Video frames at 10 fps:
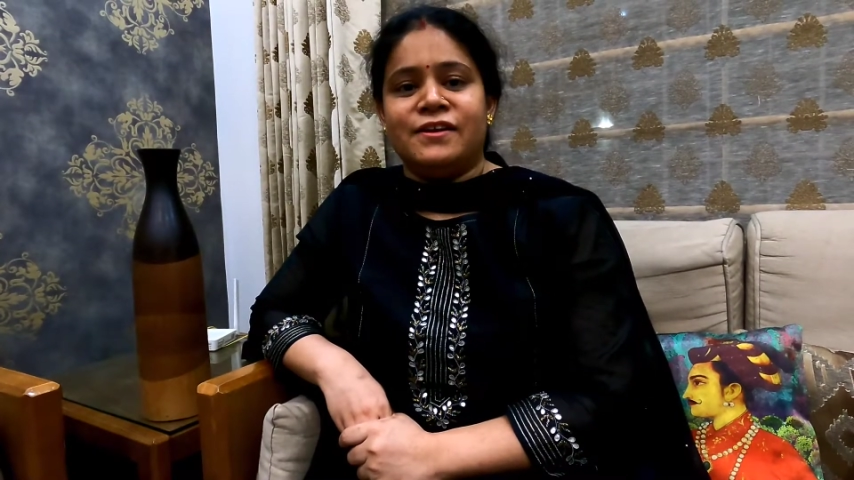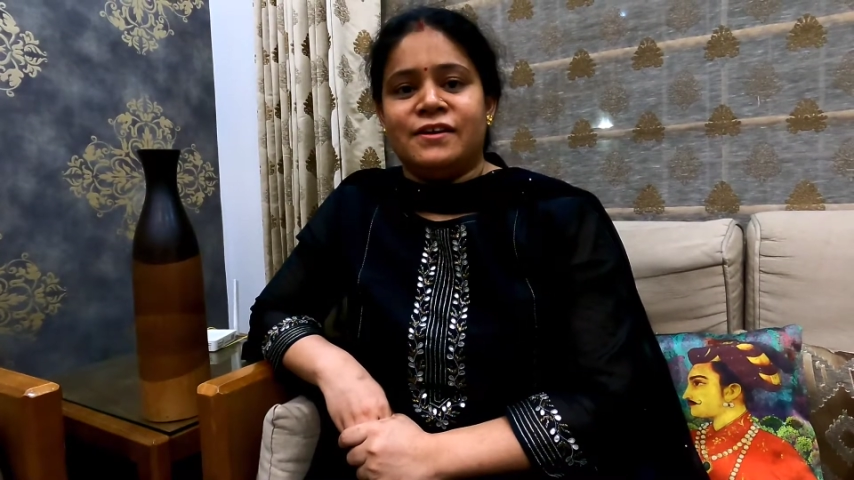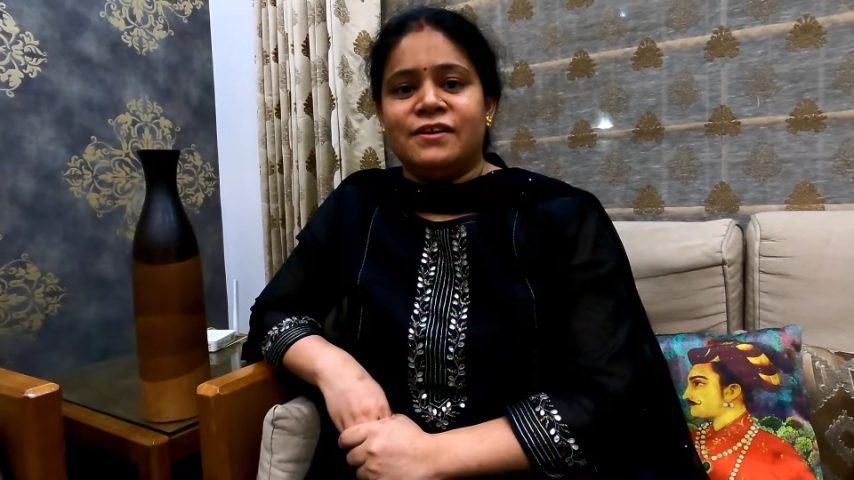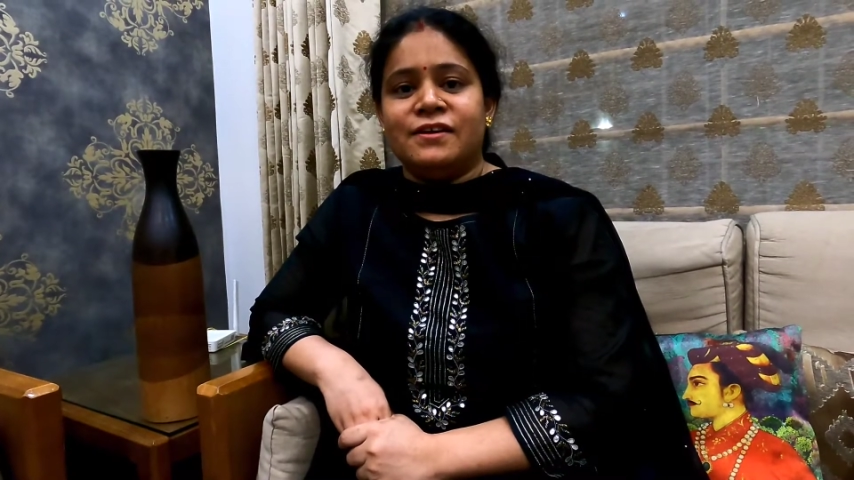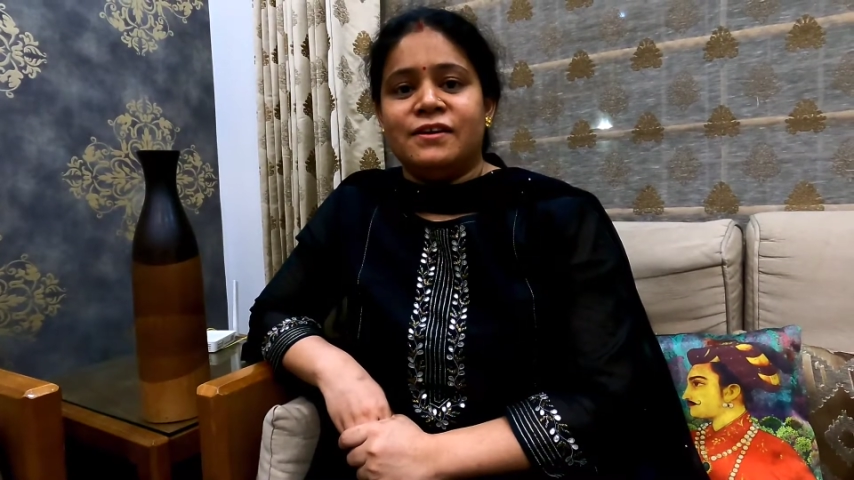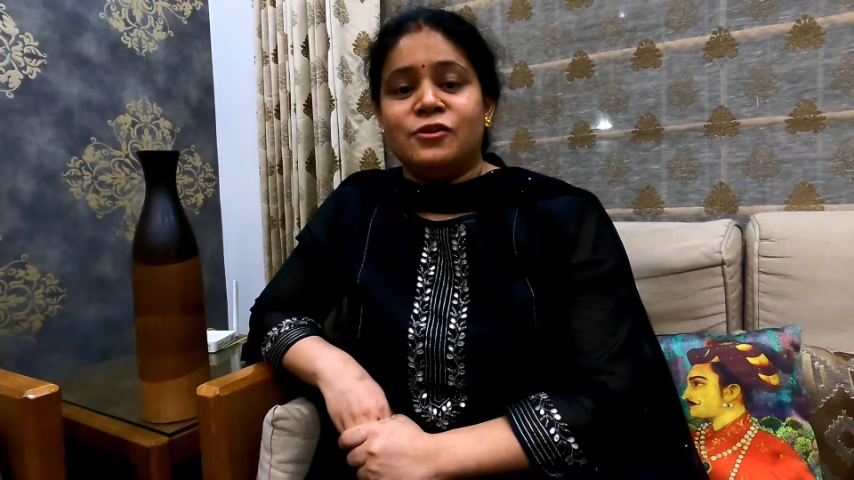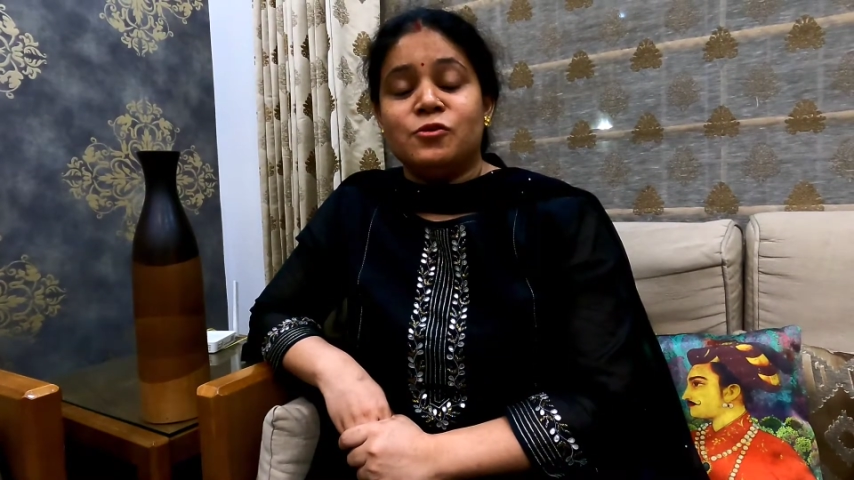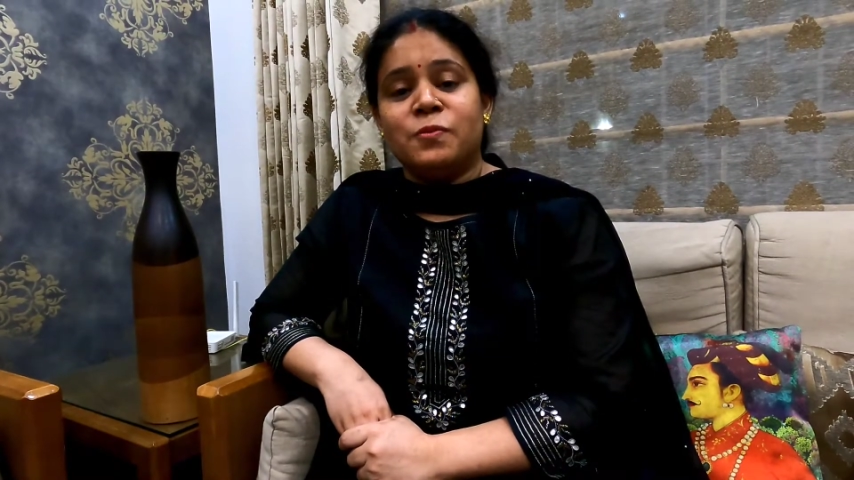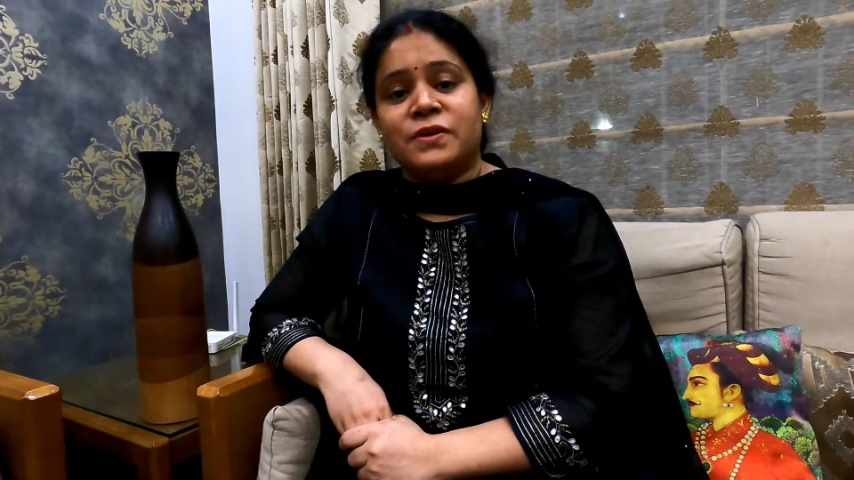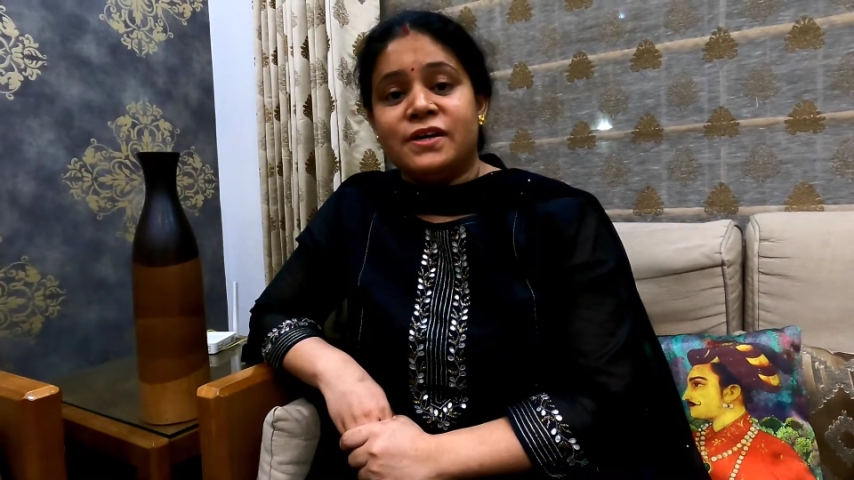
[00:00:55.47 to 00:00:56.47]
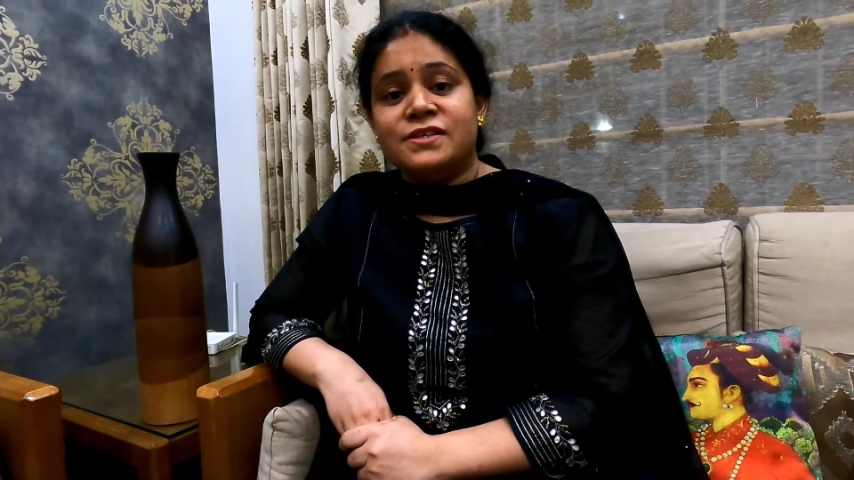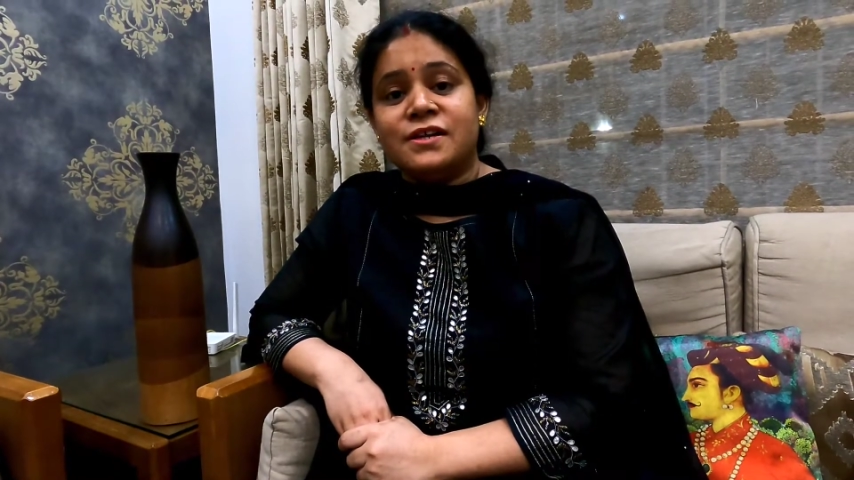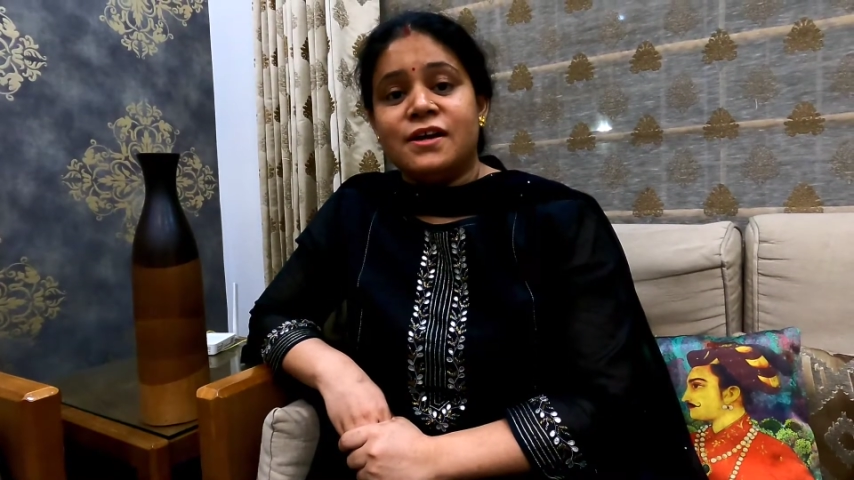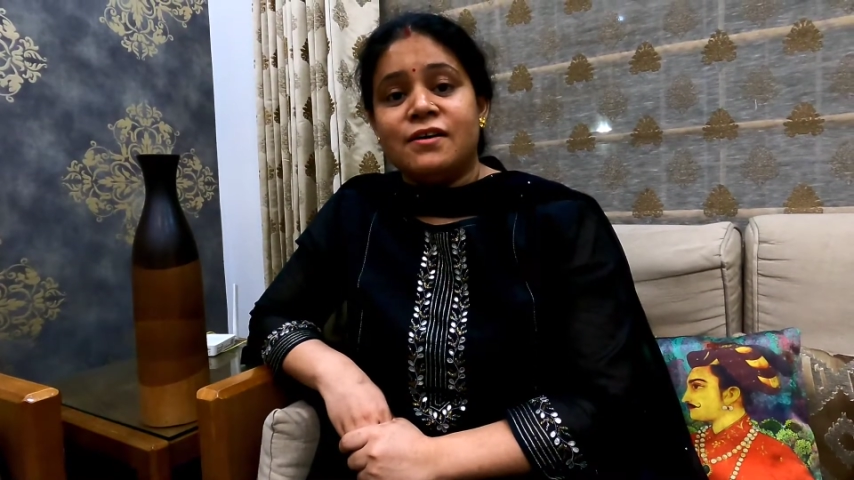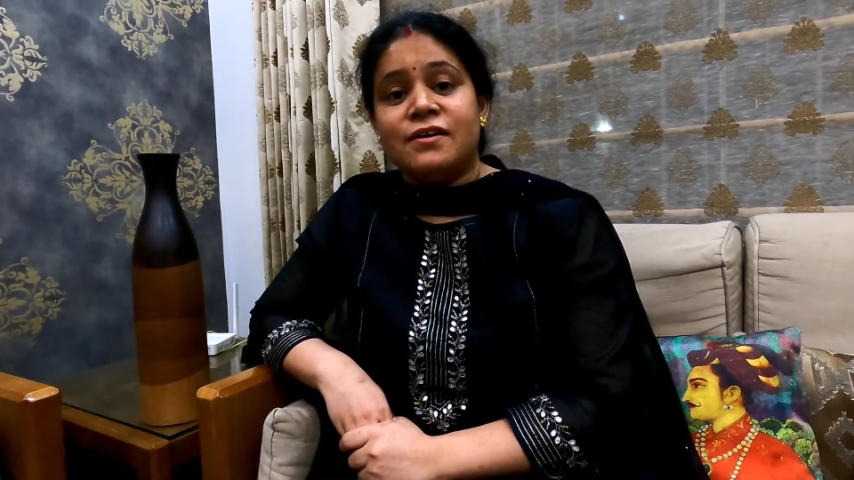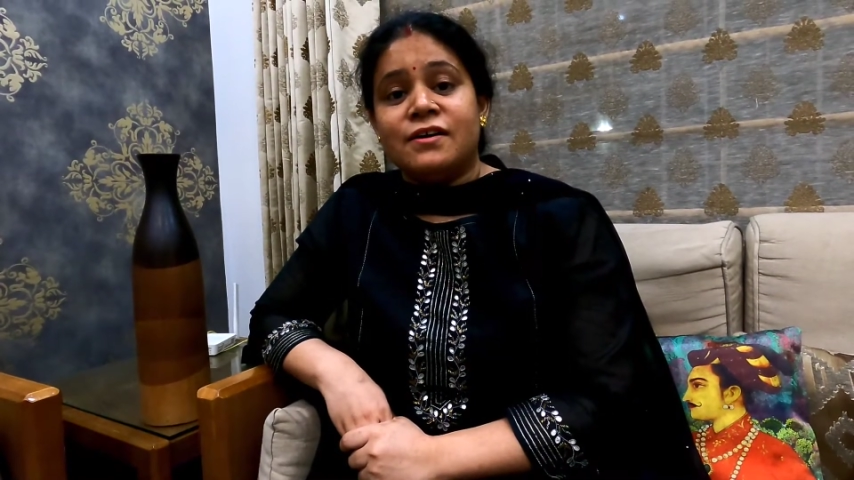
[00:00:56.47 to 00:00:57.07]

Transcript: लगी तो पता चला